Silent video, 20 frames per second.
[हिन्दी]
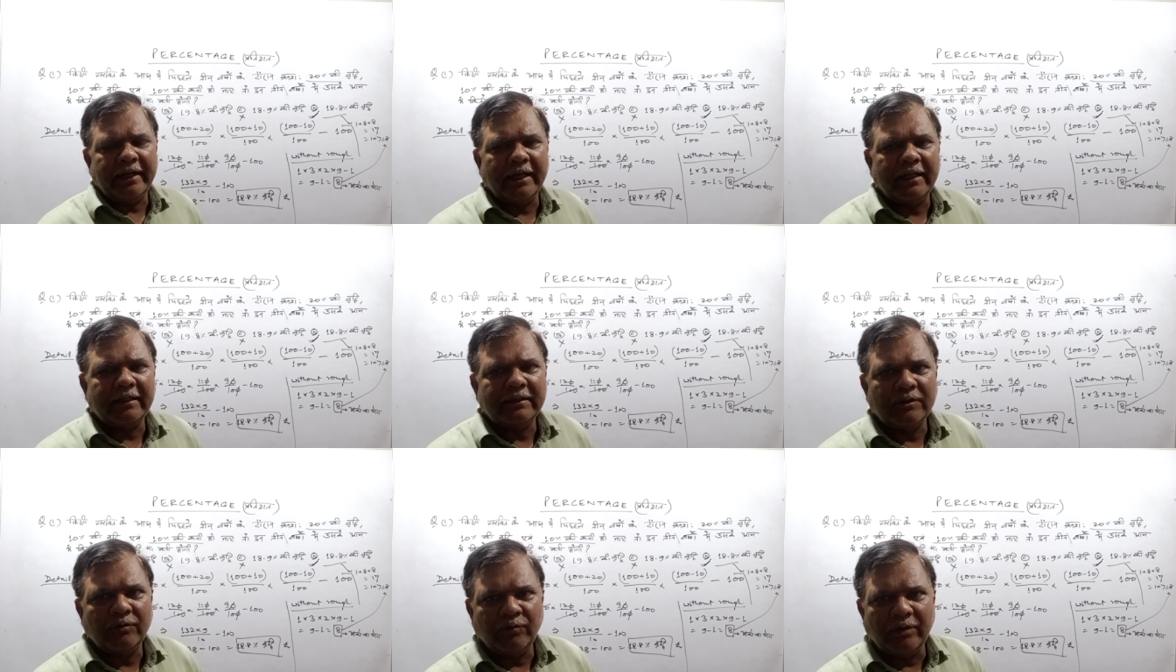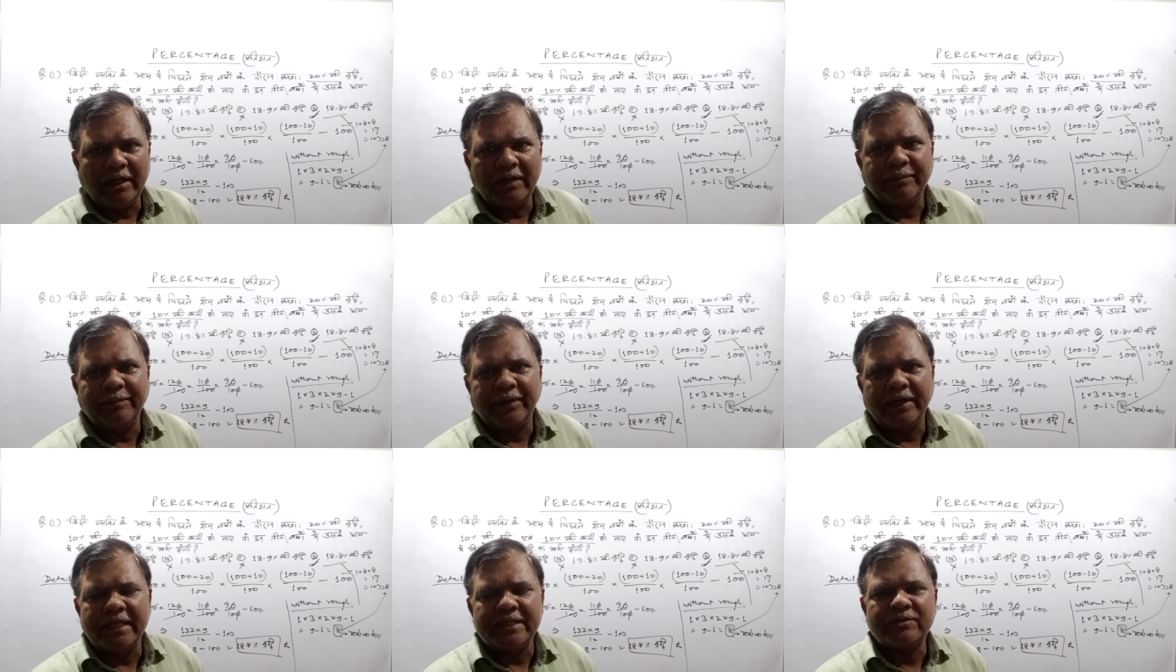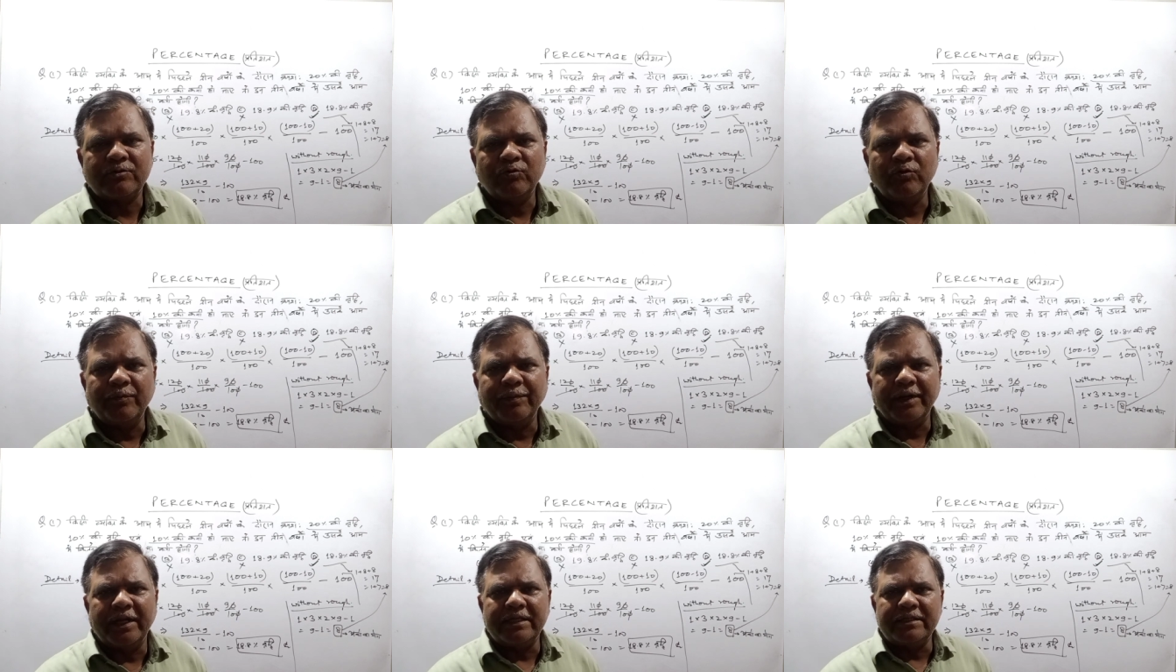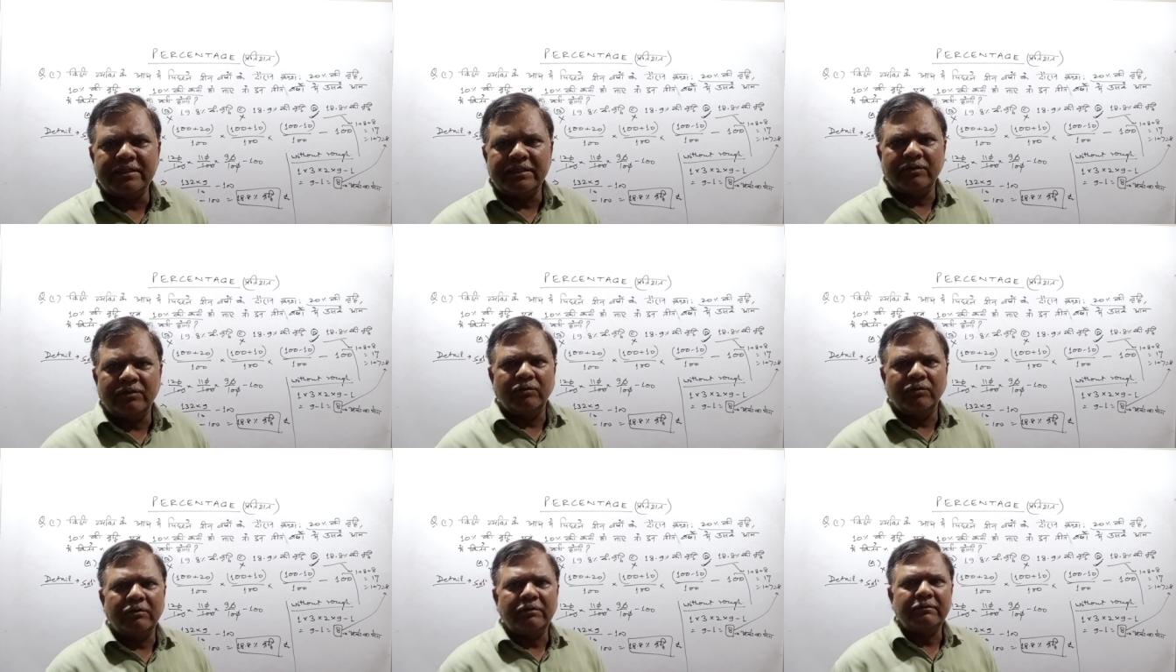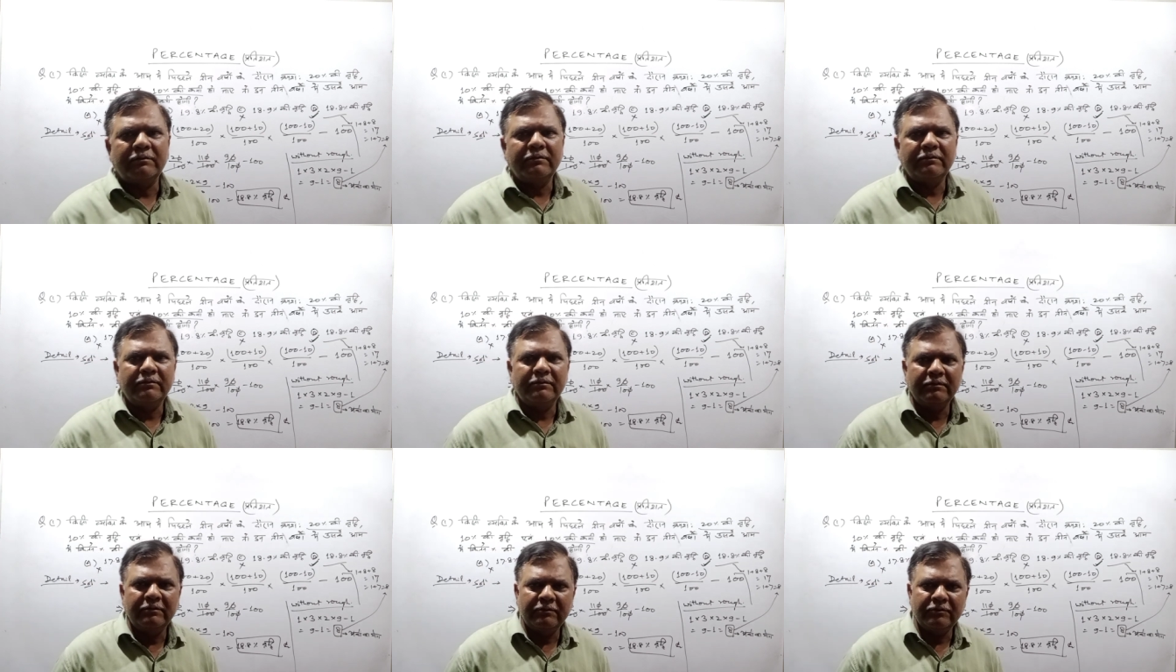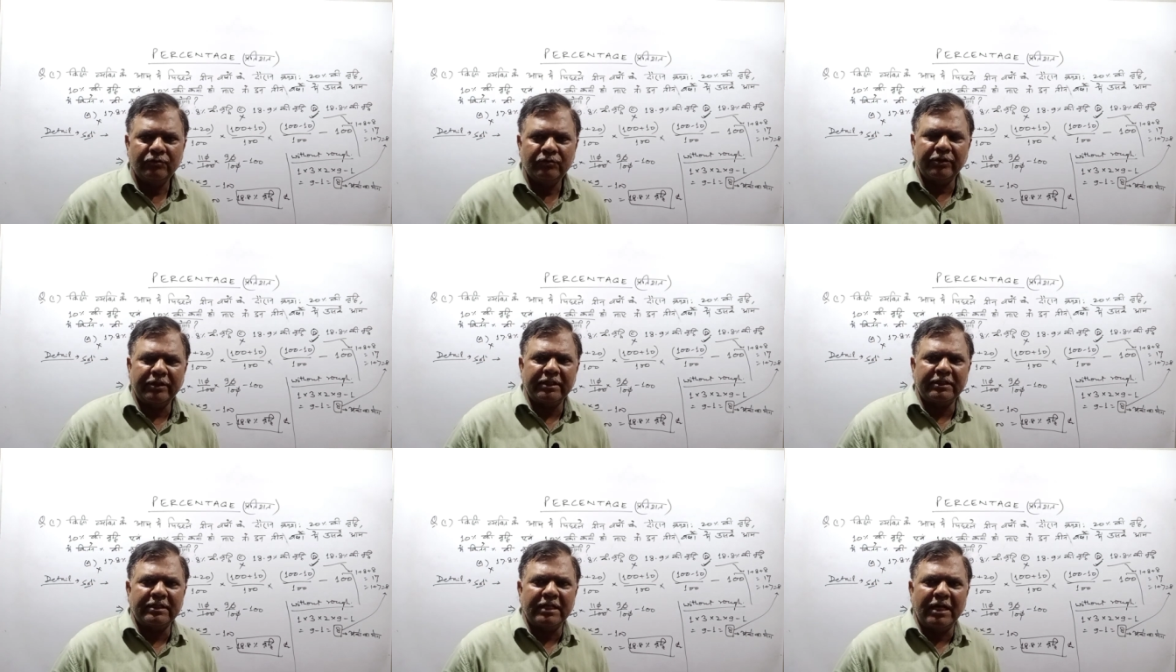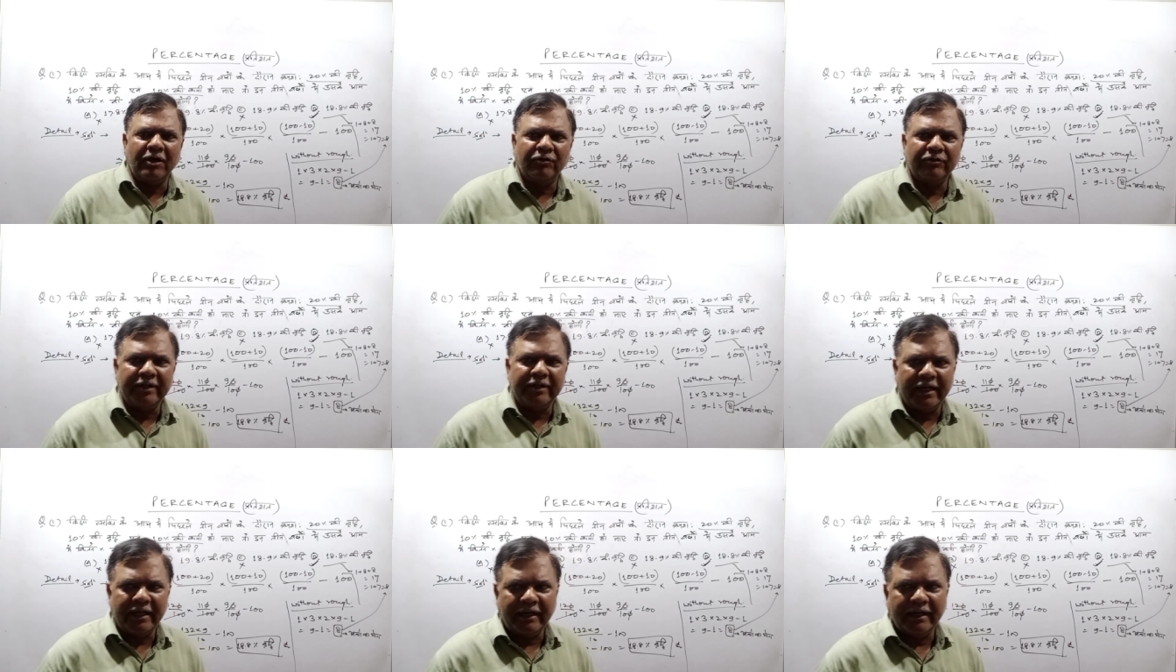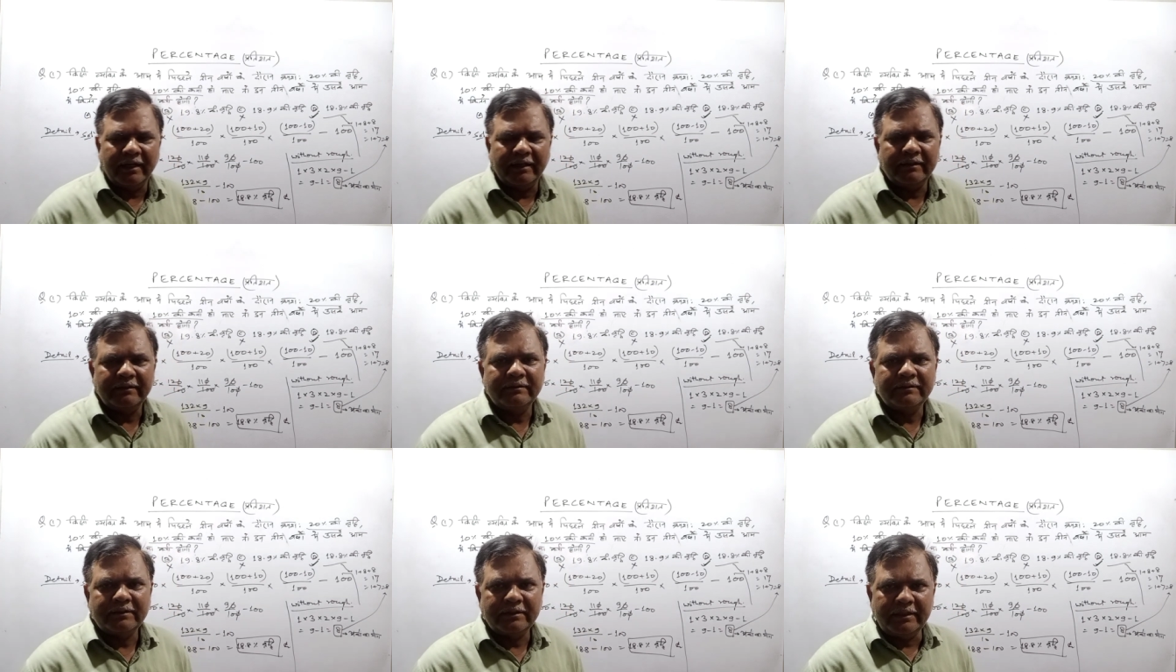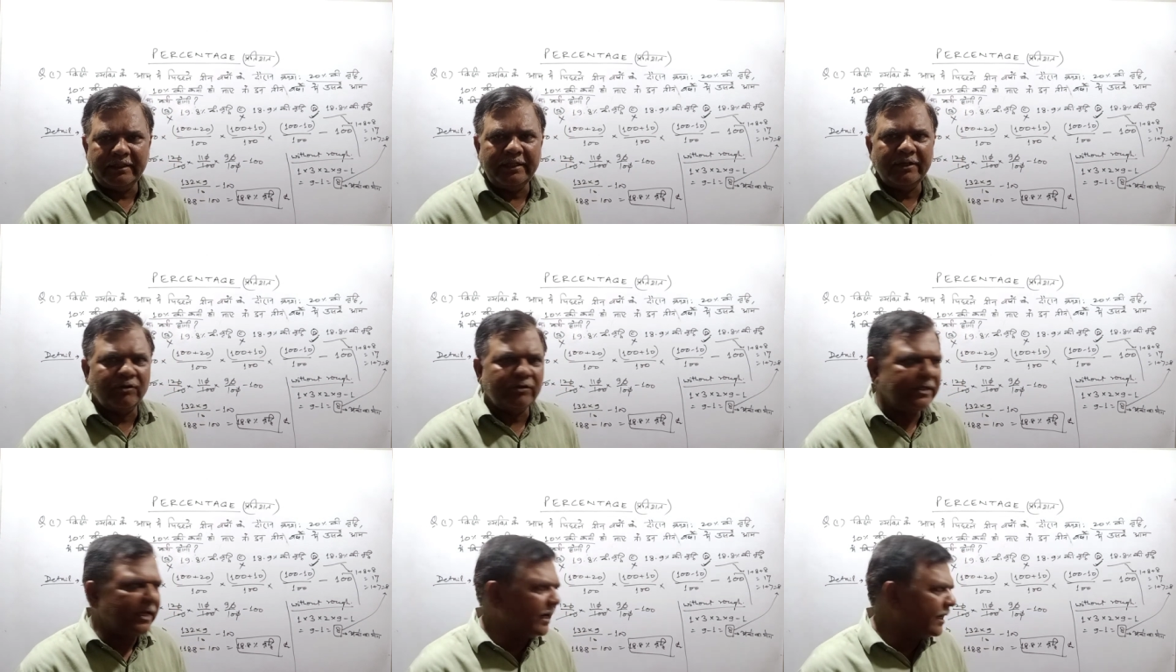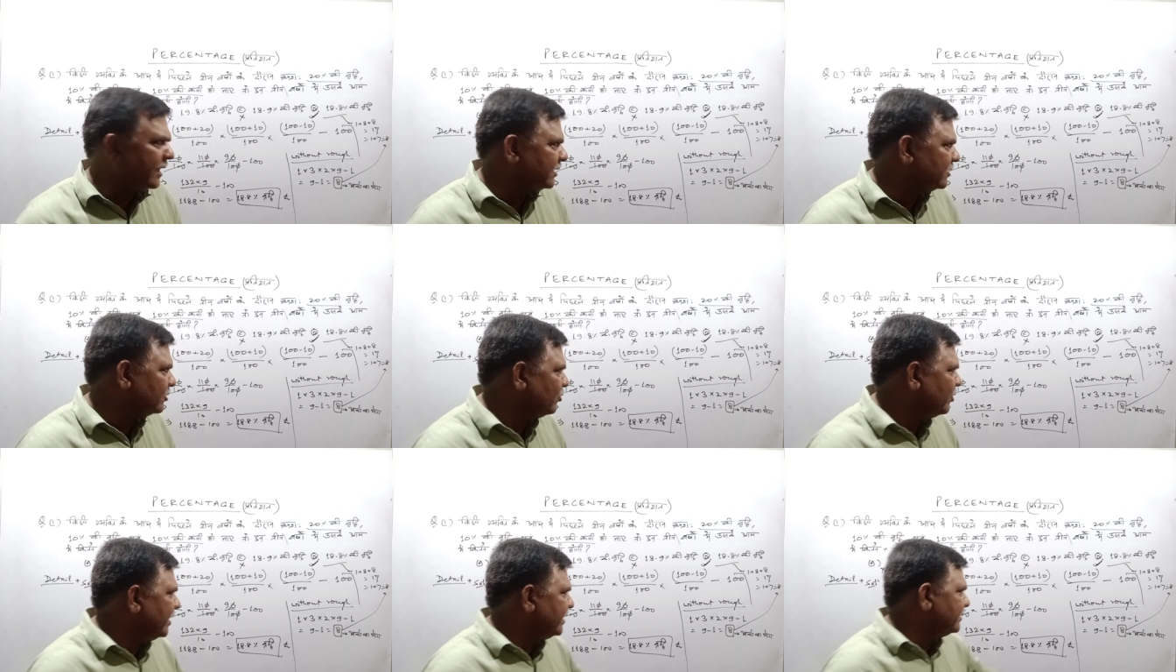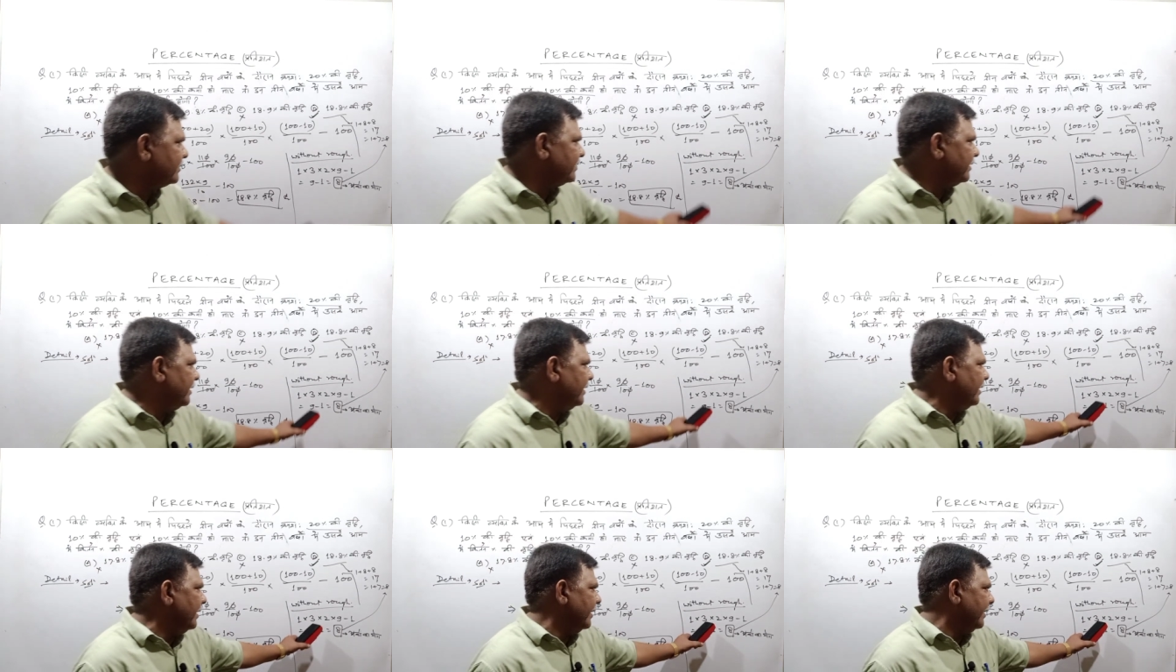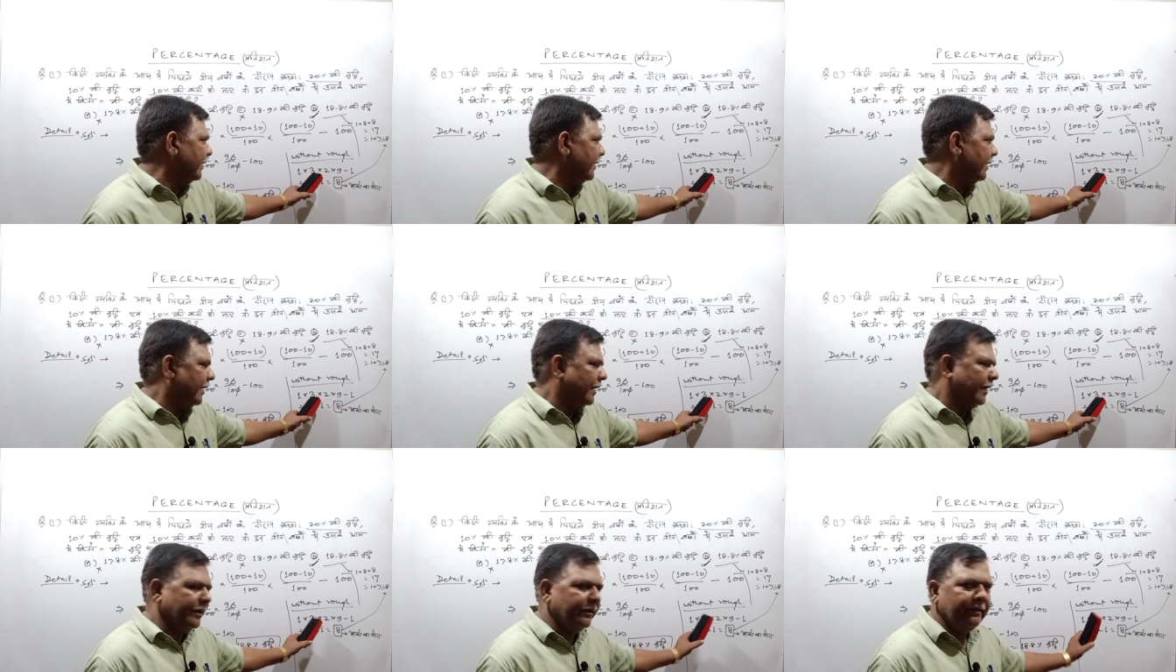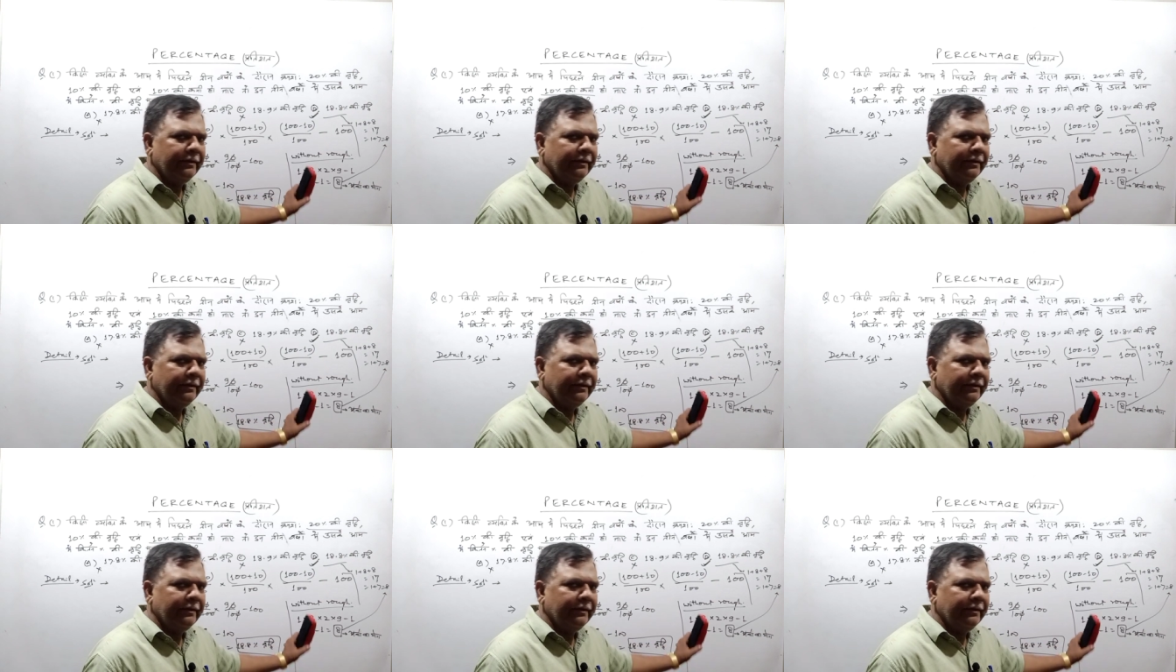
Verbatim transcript: ना तो वन प्लस टू प्लस जीरो तो कितना हो जाएगा थ्री हो जाएगा तो वही थ्री लिखे हैं